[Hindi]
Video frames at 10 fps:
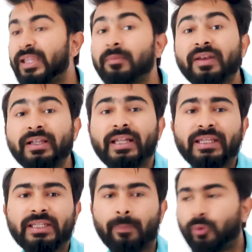गेम रीड
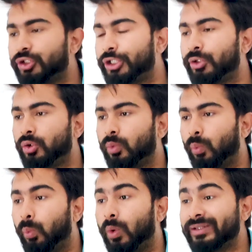नहीं किया पोचिटिनो
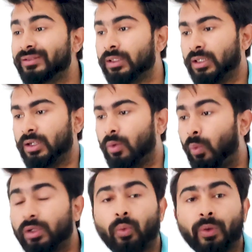विन
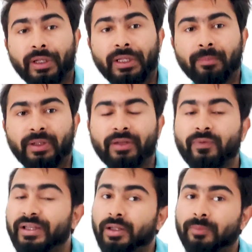वन ओवर हिम इन
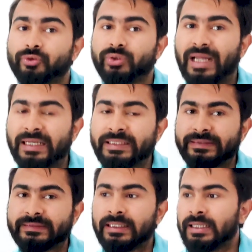व्हेन इट कम्स टू
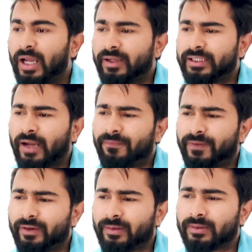टैक्टिक्स या क्या
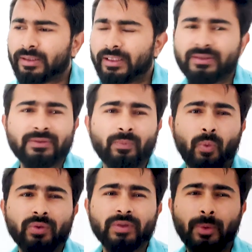फिर इट
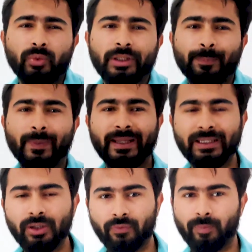वॉज अबाउट द
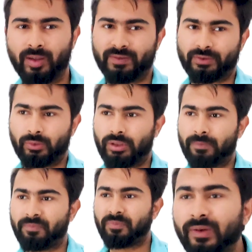प्लेइंग ऑफ बार्सलोना
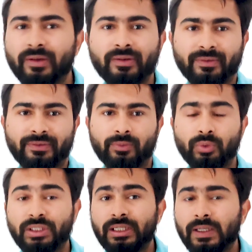प्लेयर्स
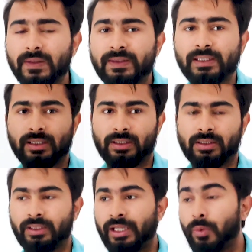उनकी गलतियाँ
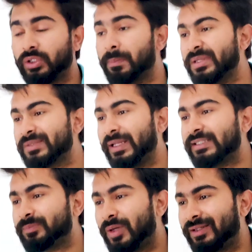ठीक है उनके
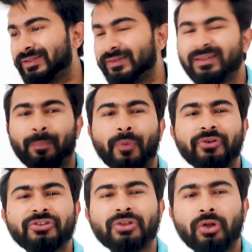मिसप्लेस पासिस द
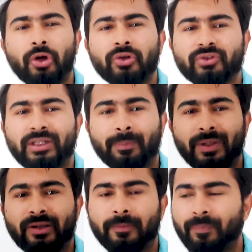पोजिशन लॉस्ट इन द
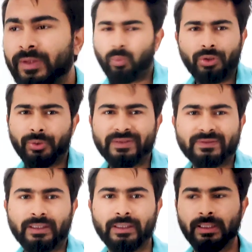बिल्डअप तो वॉट यू
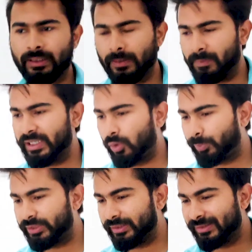गाइज थिंक मेरा
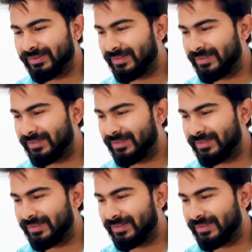ओपिनियन